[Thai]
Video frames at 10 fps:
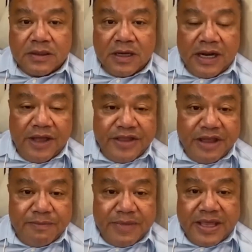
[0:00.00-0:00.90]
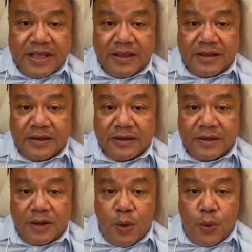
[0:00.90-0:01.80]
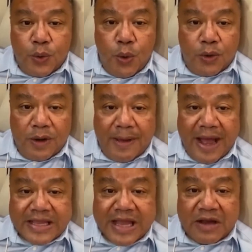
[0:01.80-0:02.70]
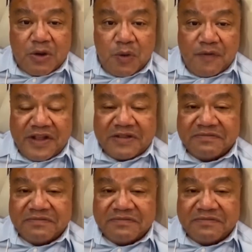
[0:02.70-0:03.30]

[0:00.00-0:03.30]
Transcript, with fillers: และยิ่งมีโรคระบาดอย่างโควิด